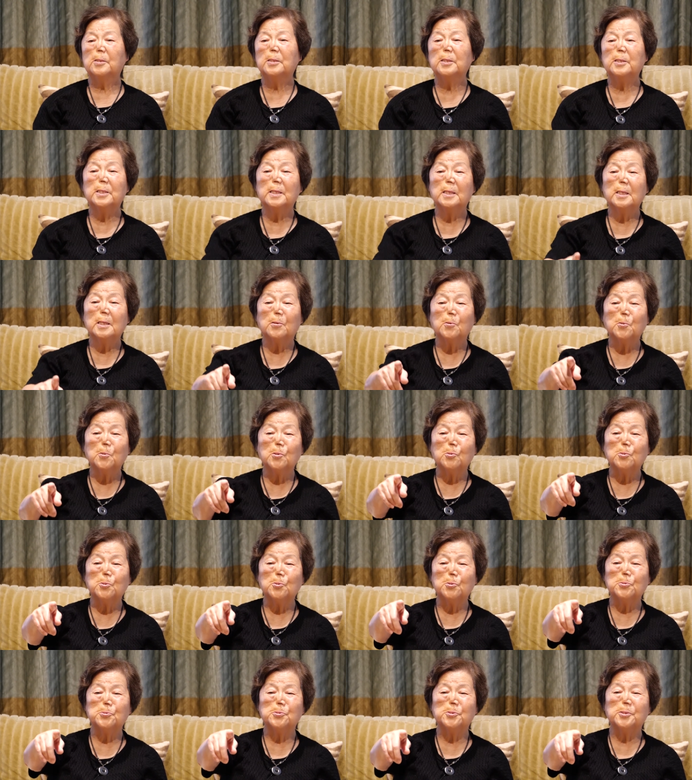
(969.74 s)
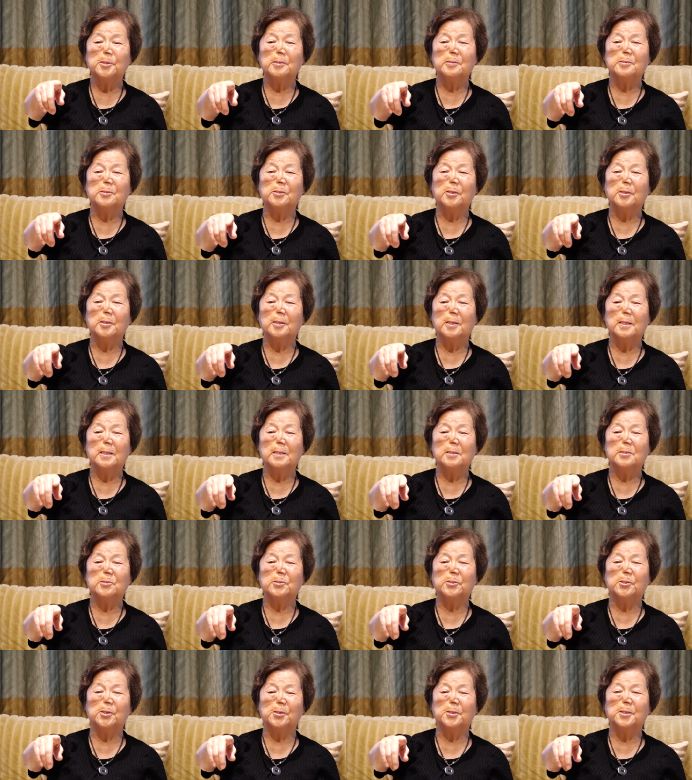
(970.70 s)
거기 그 저기
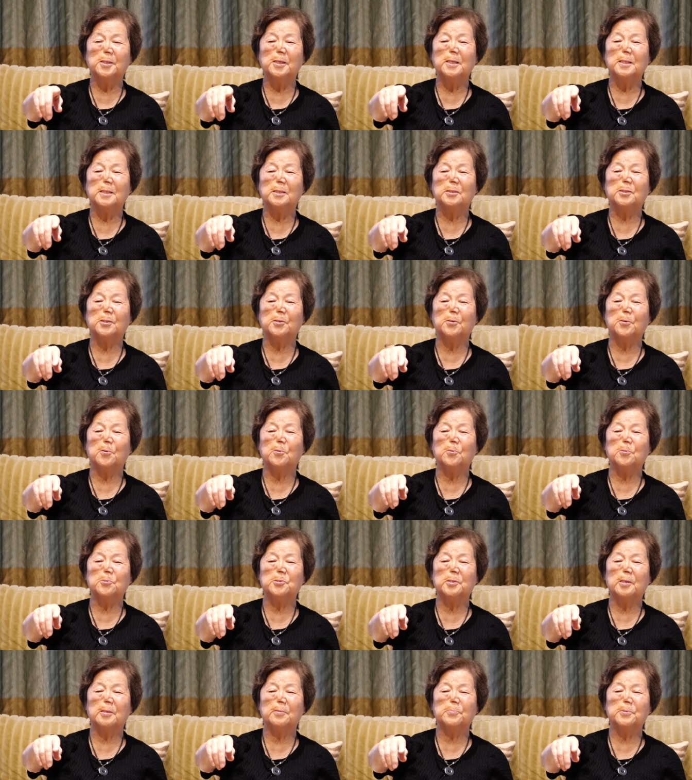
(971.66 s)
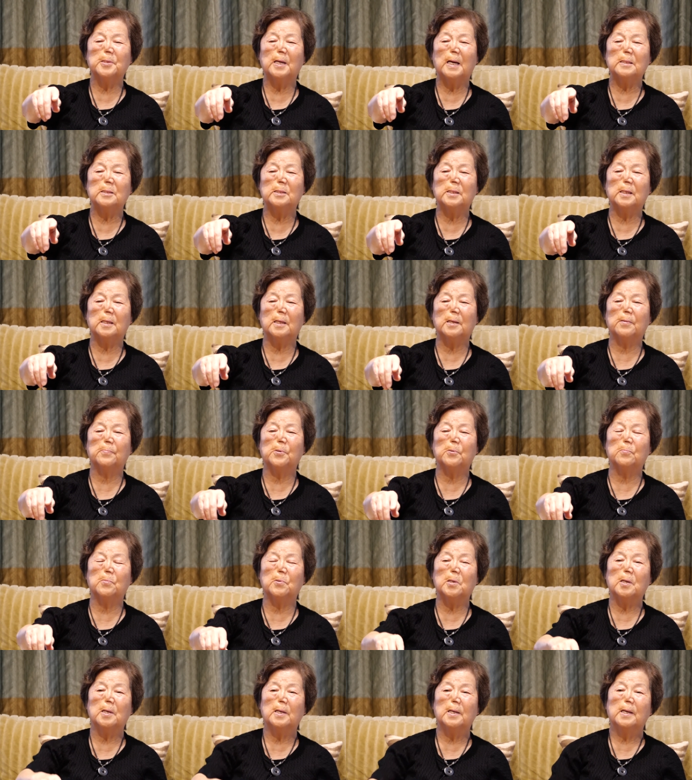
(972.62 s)
적혀 있어요. 그 한장에 음. 보면
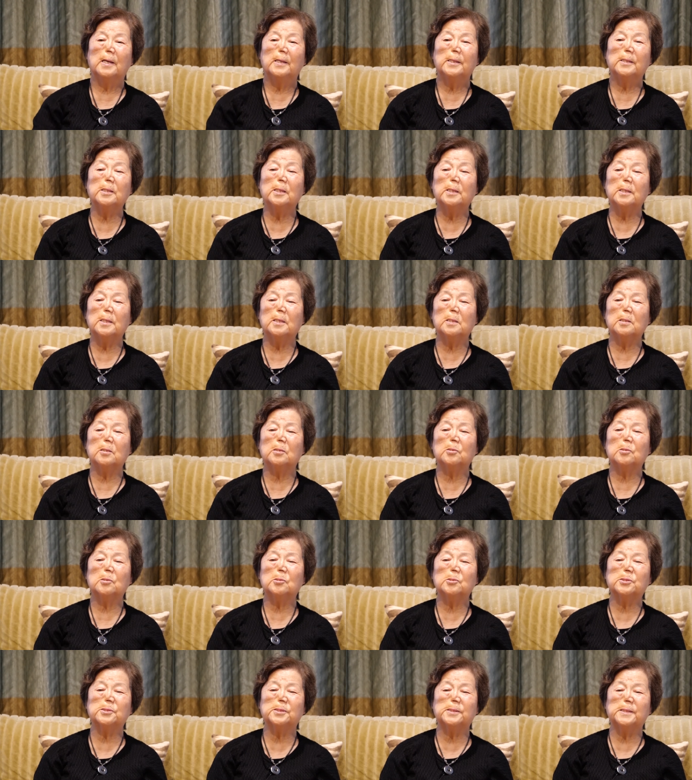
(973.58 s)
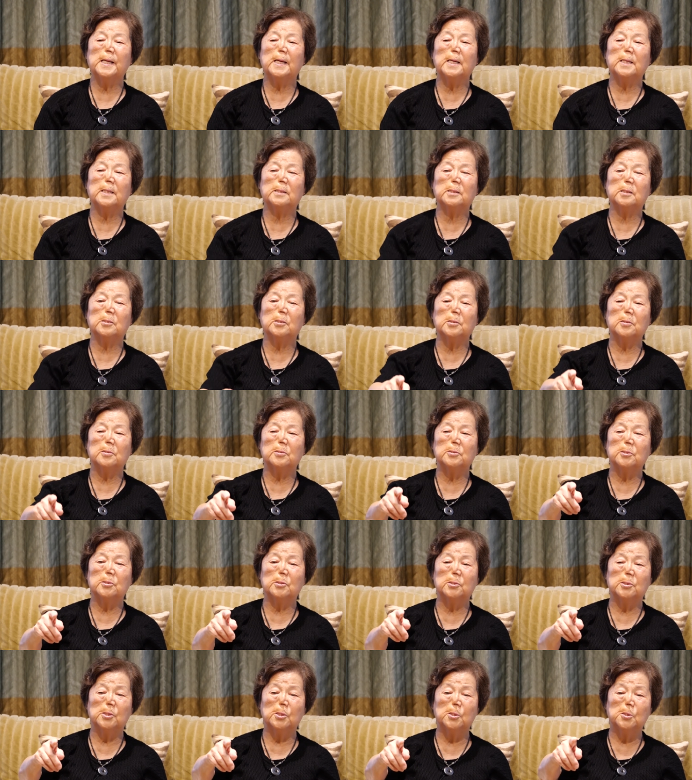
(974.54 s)
여기 그 스테이트 그
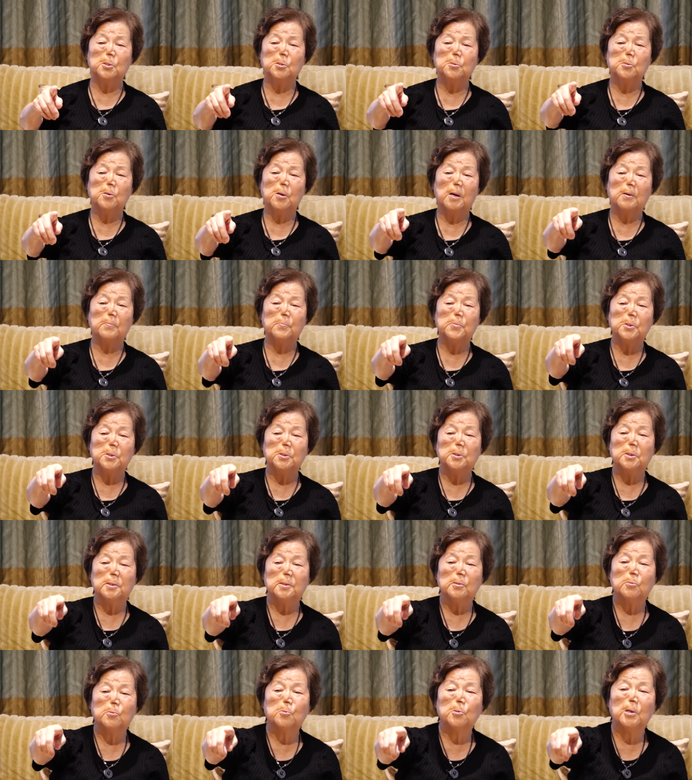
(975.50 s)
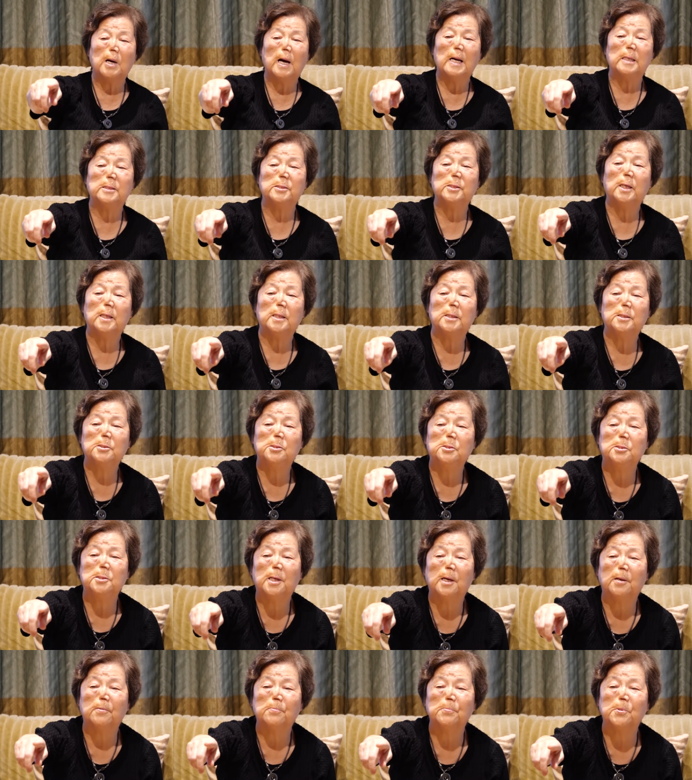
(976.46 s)
예, 영어로 하면은 그 음. 한장
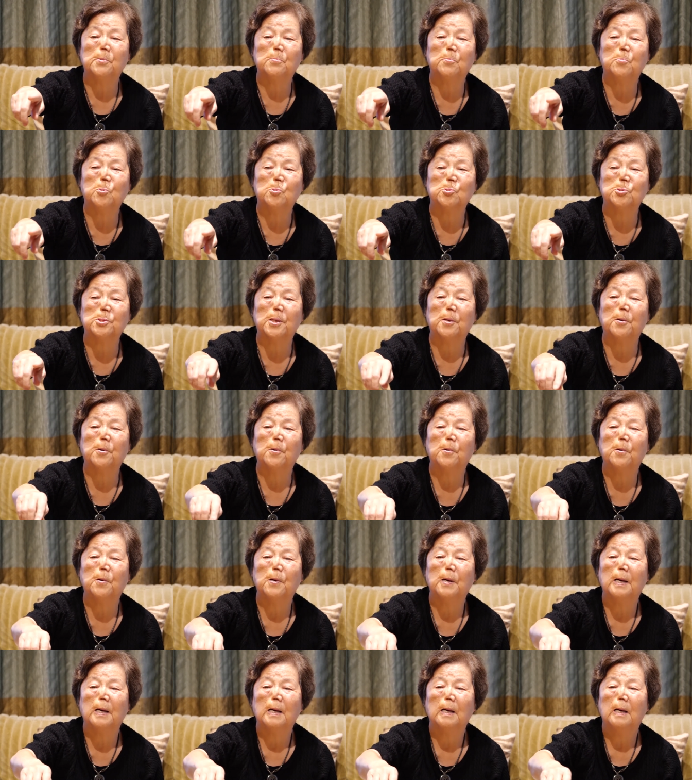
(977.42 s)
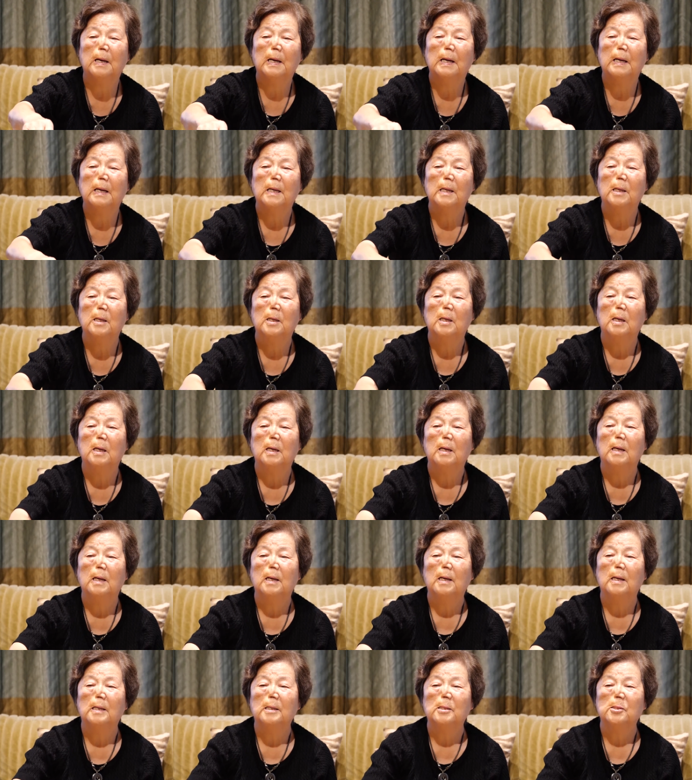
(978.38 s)
있는지 한번 보세요. 음.
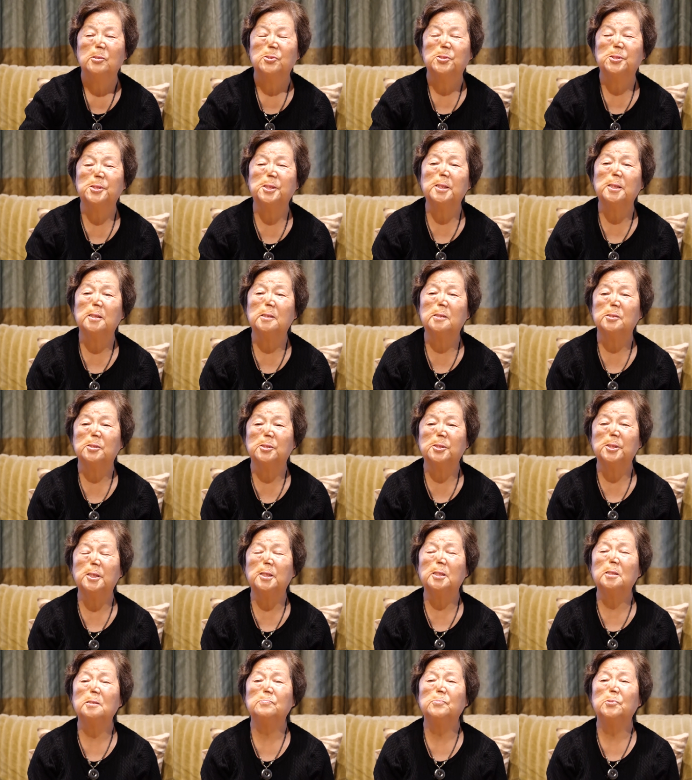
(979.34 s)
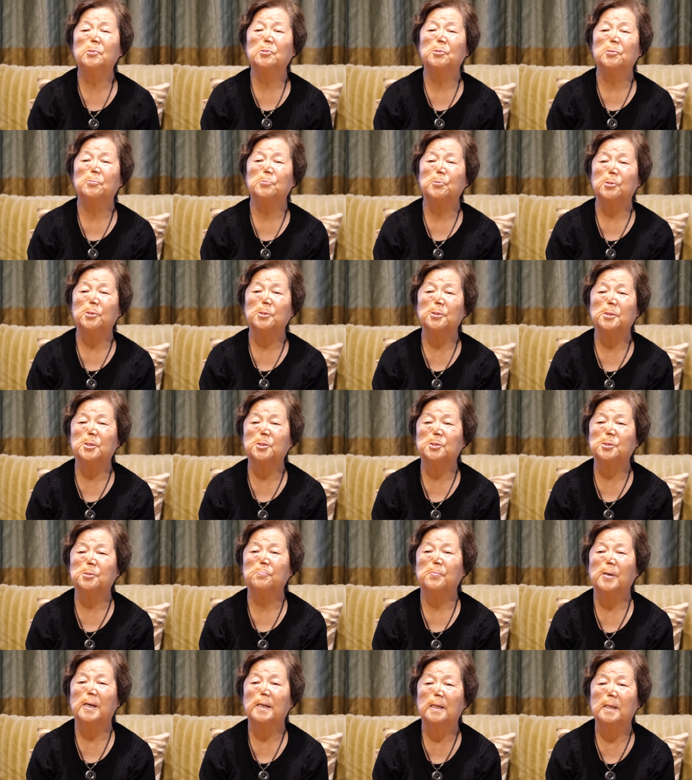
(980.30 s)
지, 지금은
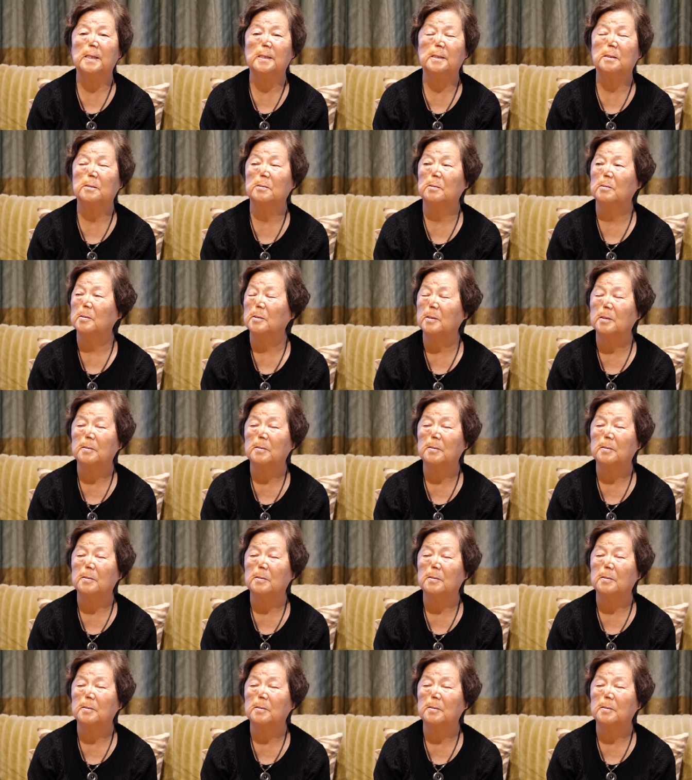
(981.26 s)
여기서 말하는